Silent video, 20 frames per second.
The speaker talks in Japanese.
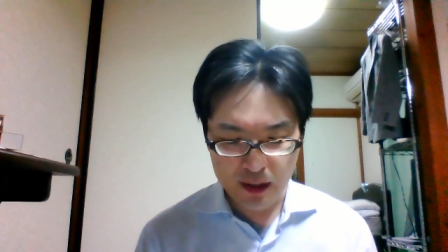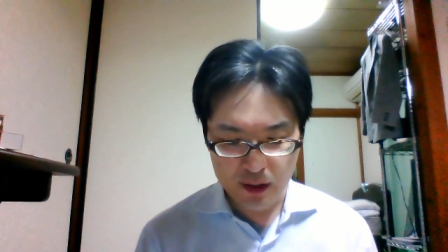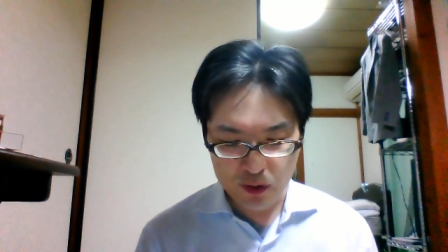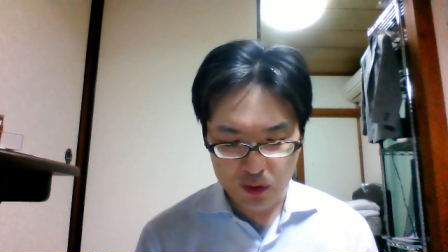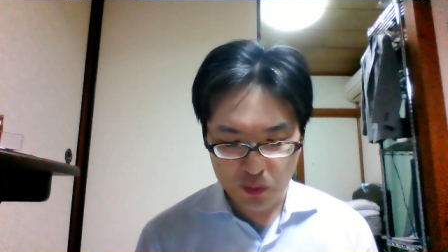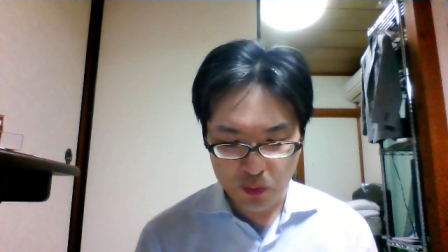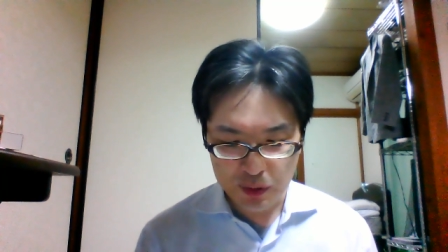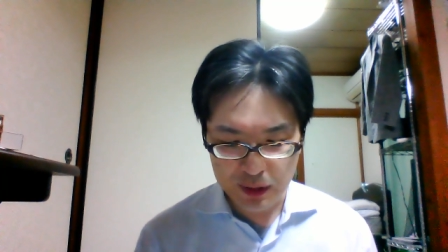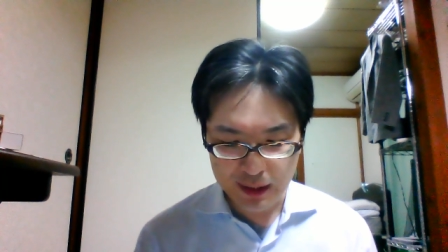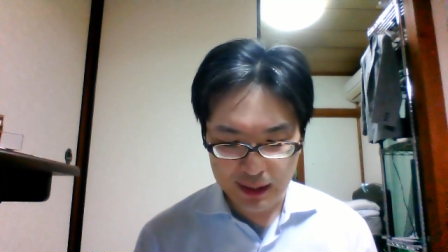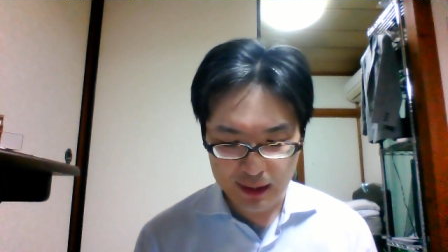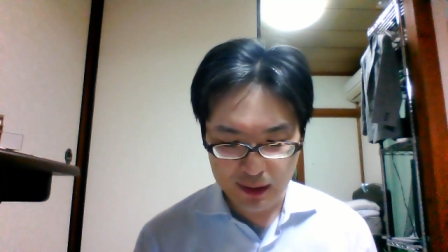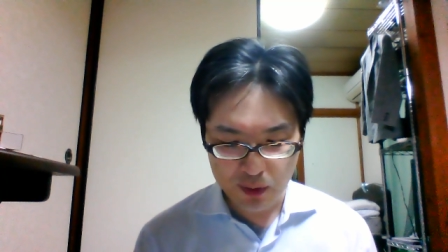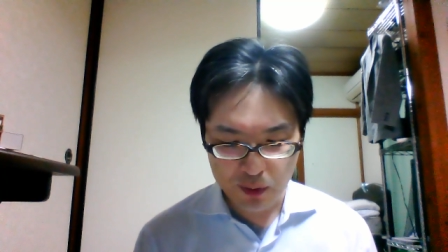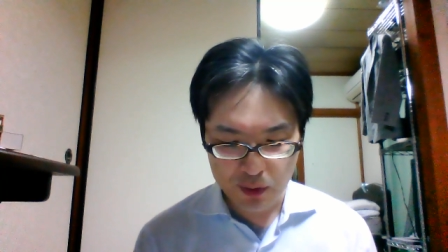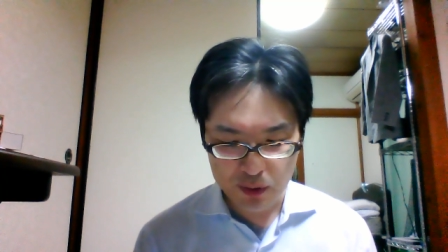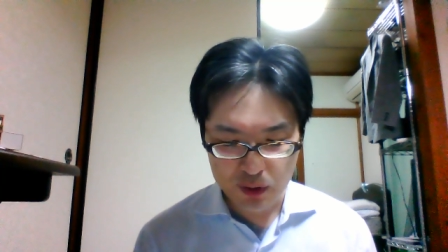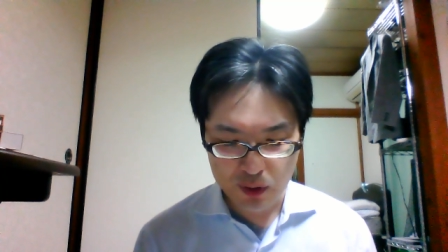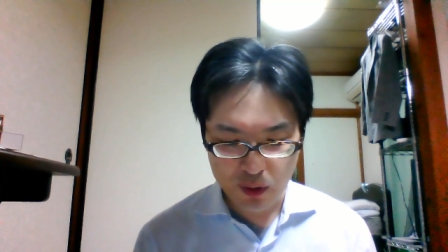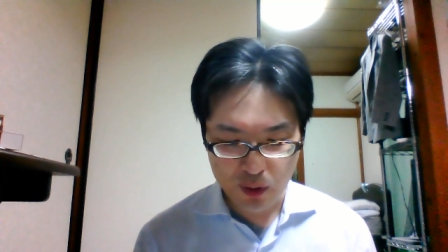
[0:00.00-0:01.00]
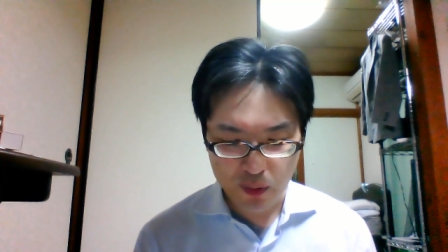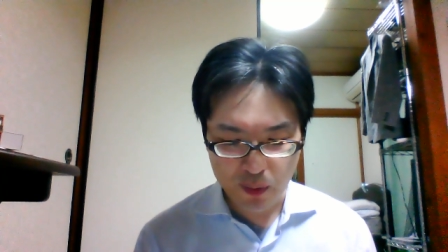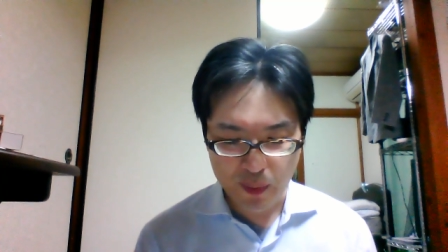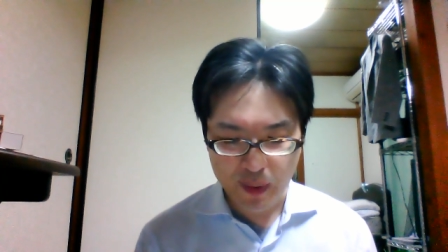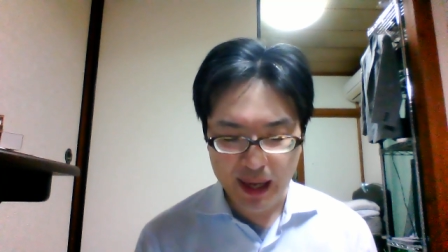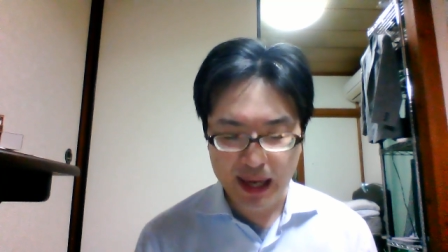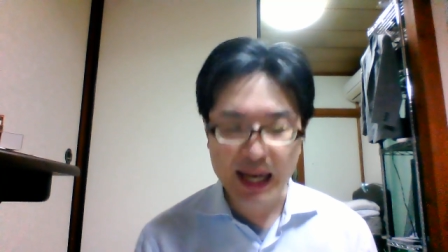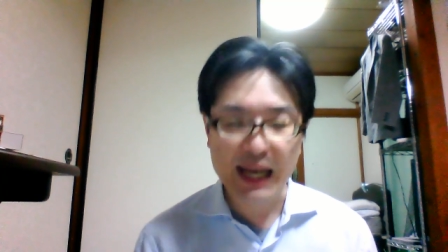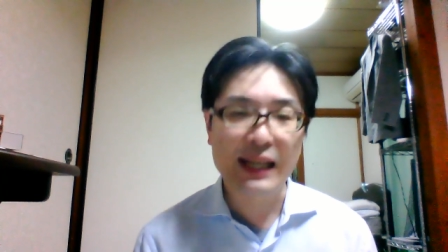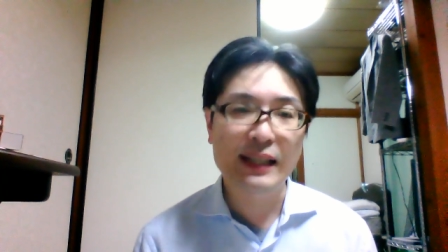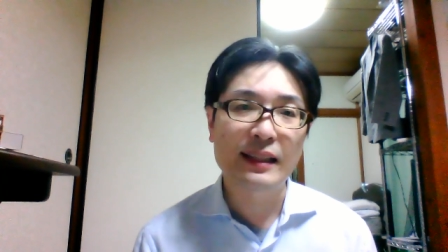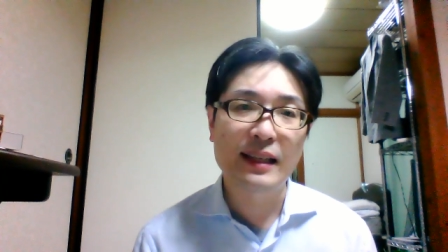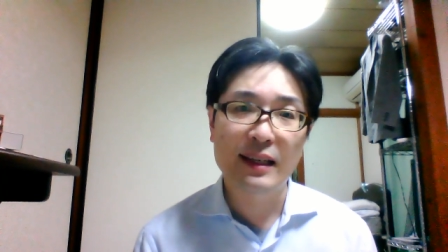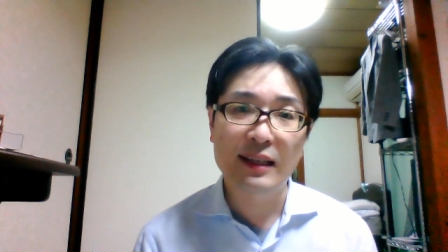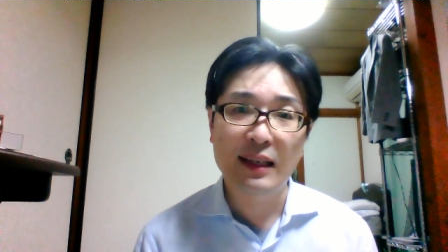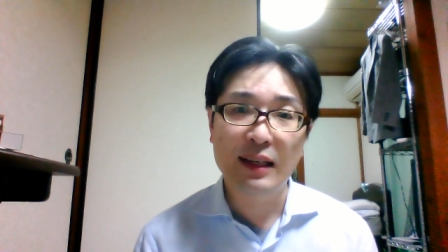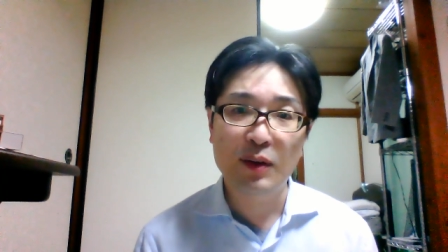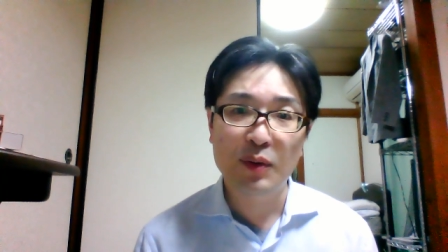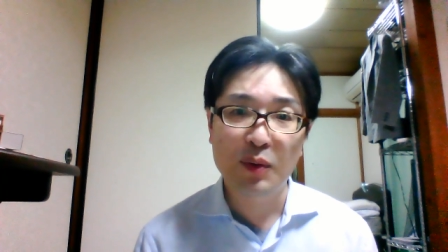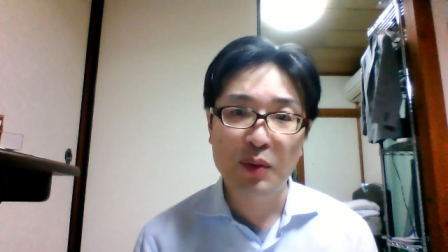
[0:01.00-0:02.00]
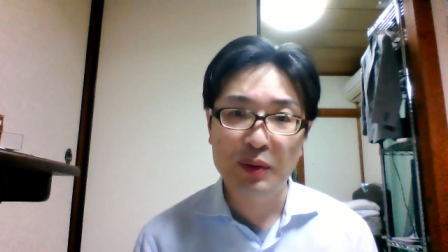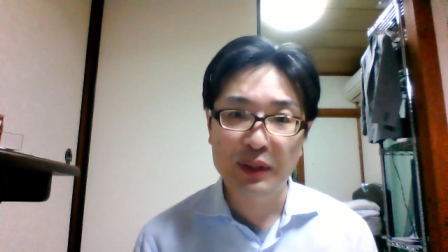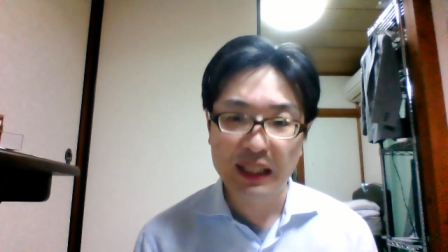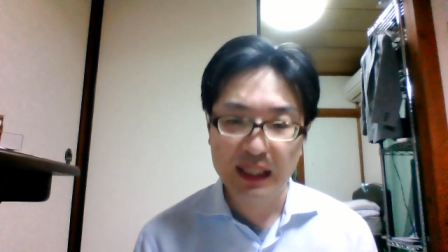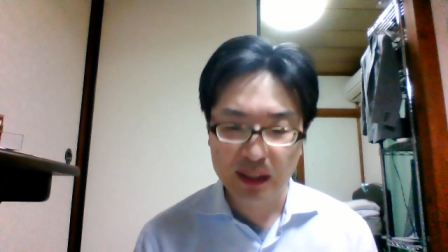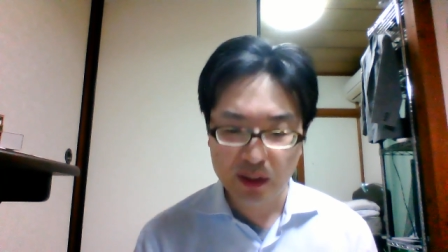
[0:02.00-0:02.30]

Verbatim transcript: 損失保障は適法な